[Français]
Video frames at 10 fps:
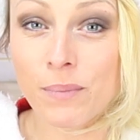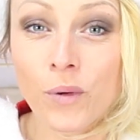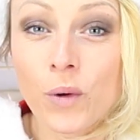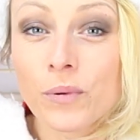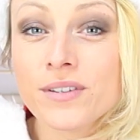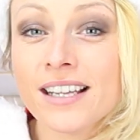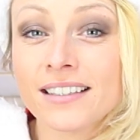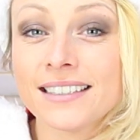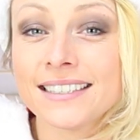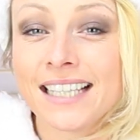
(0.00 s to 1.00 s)
m'a proposé
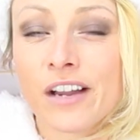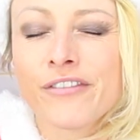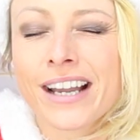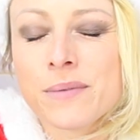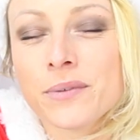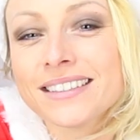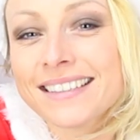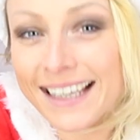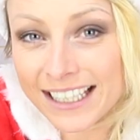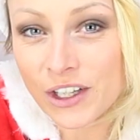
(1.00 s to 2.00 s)
un dessert vraiment
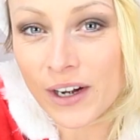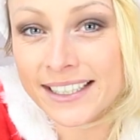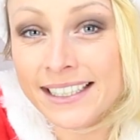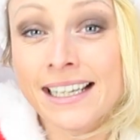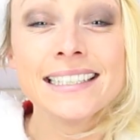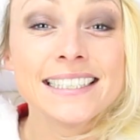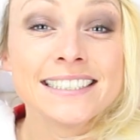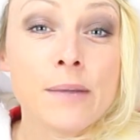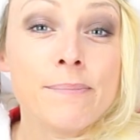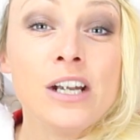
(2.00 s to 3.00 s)
très girly qui
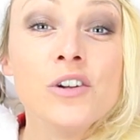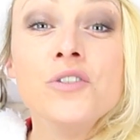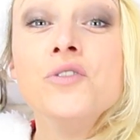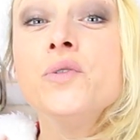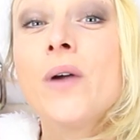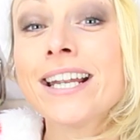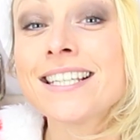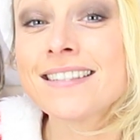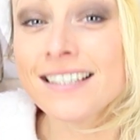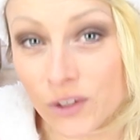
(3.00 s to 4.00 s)
s'appelle le
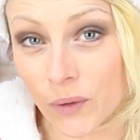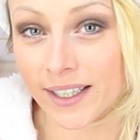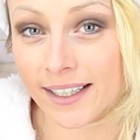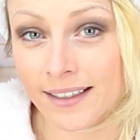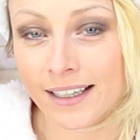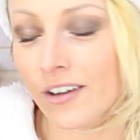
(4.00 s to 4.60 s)
nuage citronné.